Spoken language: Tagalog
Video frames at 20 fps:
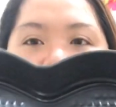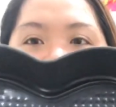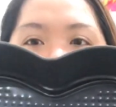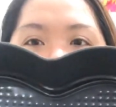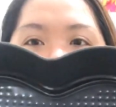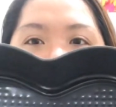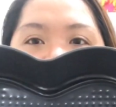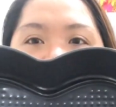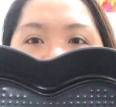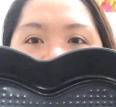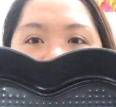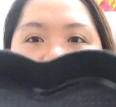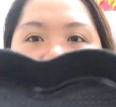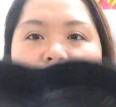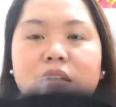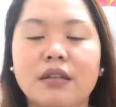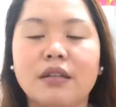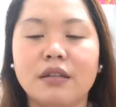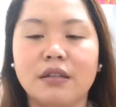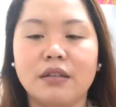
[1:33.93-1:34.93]
And
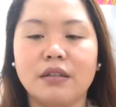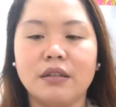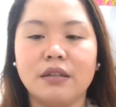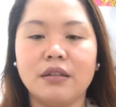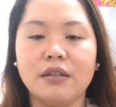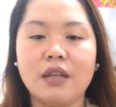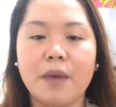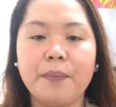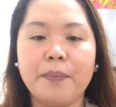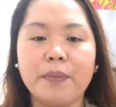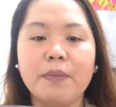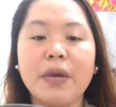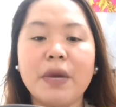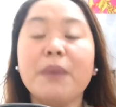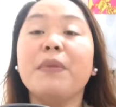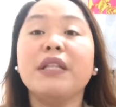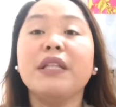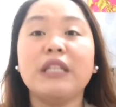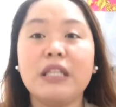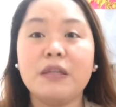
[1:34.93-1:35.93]
na, ma
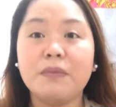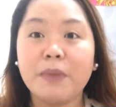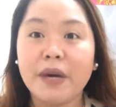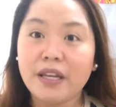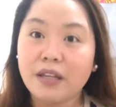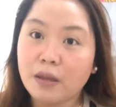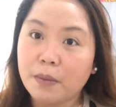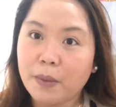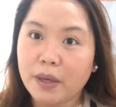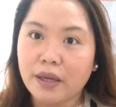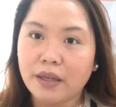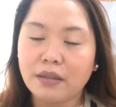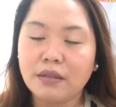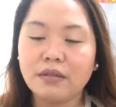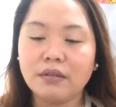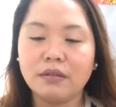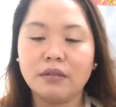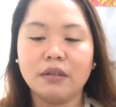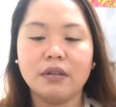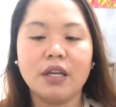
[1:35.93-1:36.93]
matibay naman,
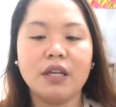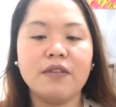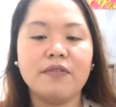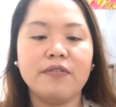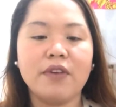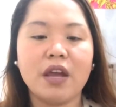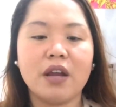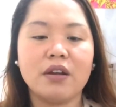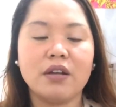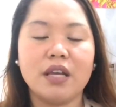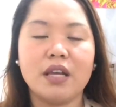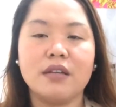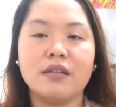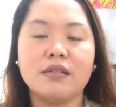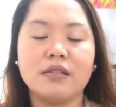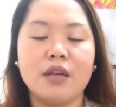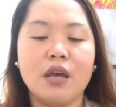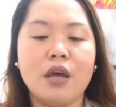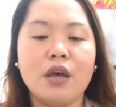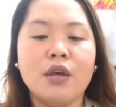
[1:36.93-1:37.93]
in
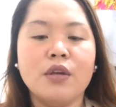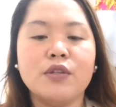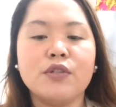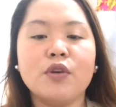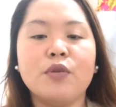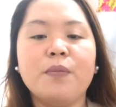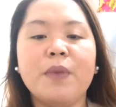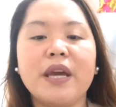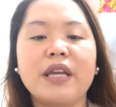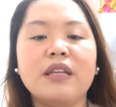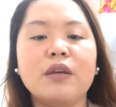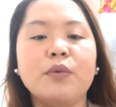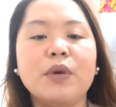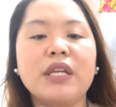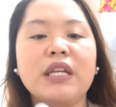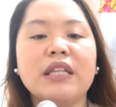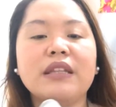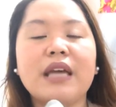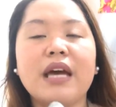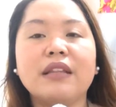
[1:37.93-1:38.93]
fairness. So, by the
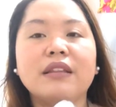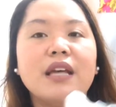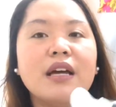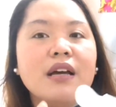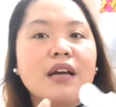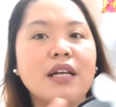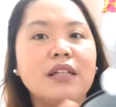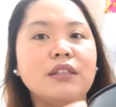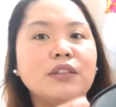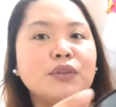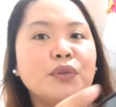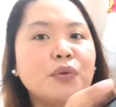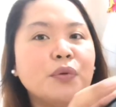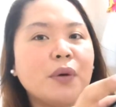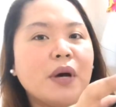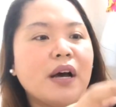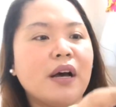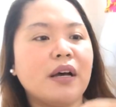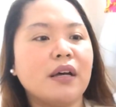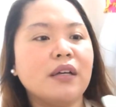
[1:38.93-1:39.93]
way, natatanggal to
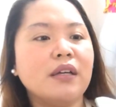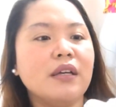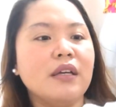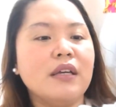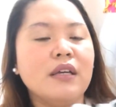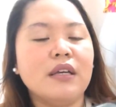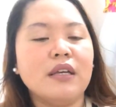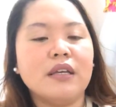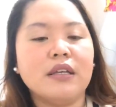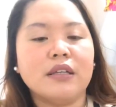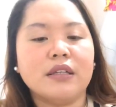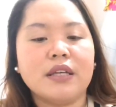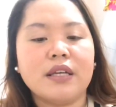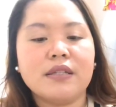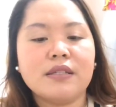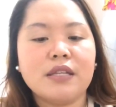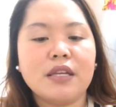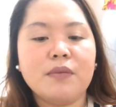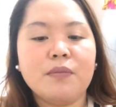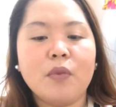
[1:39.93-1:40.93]
ah.
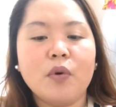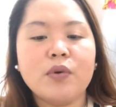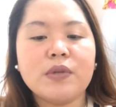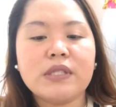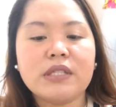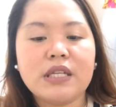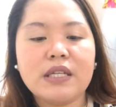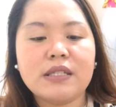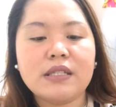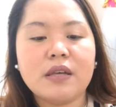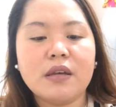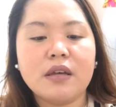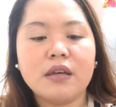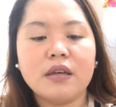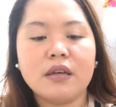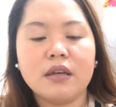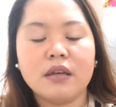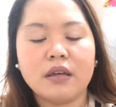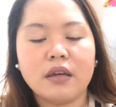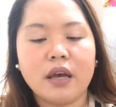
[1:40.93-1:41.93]
Kasi mostly sa,
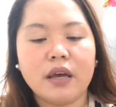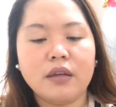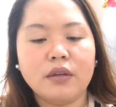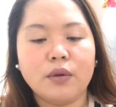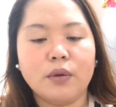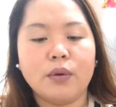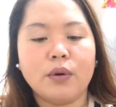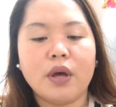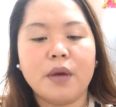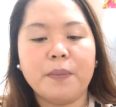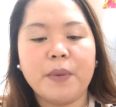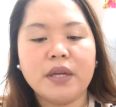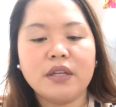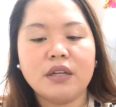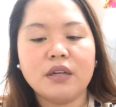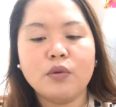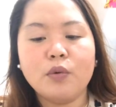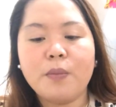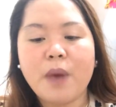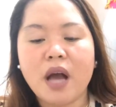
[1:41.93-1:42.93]
ano, kapag
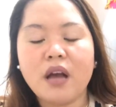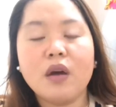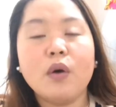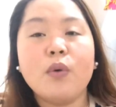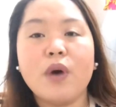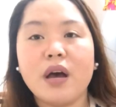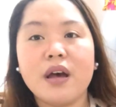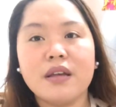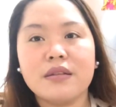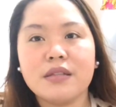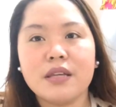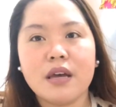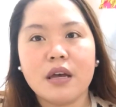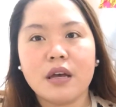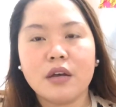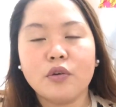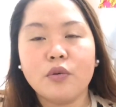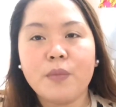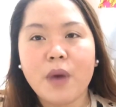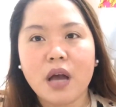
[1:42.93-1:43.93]
nagumagawa ka
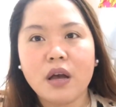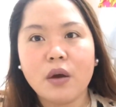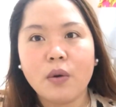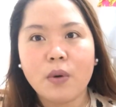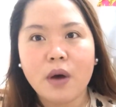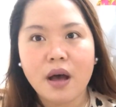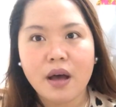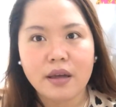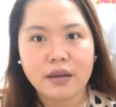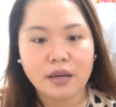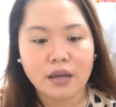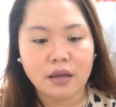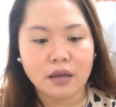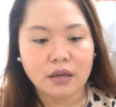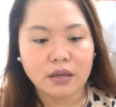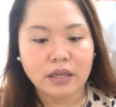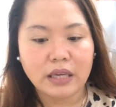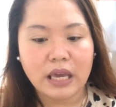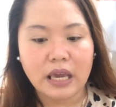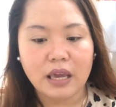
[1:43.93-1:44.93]
sa, gumagawa ka ng
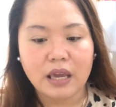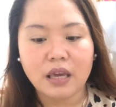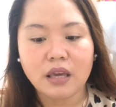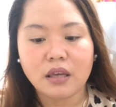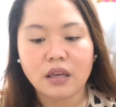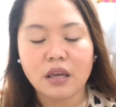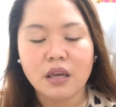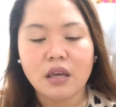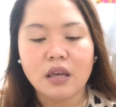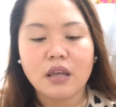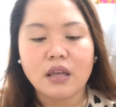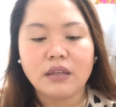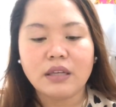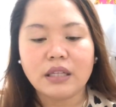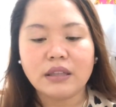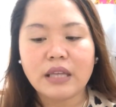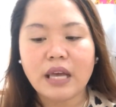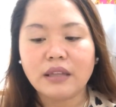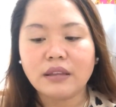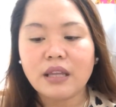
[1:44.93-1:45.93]
cake,
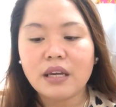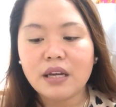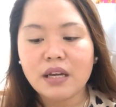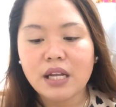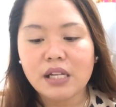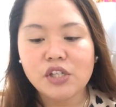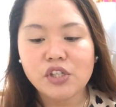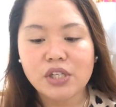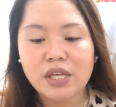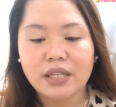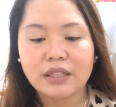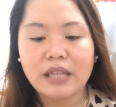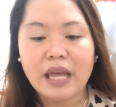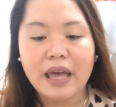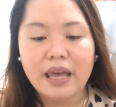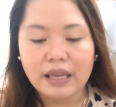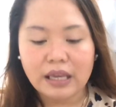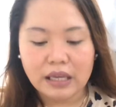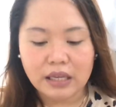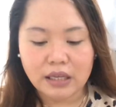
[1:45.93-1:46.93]
natatanggal siya
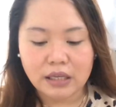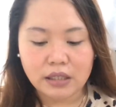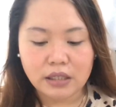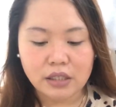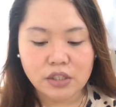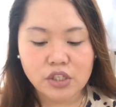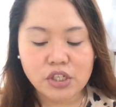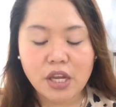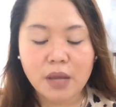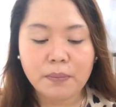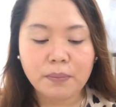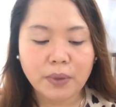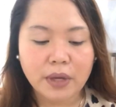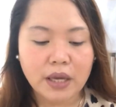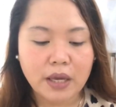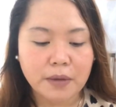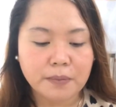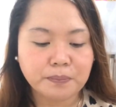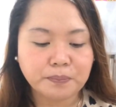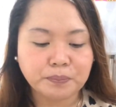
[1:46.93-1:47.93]
dahil, syempre,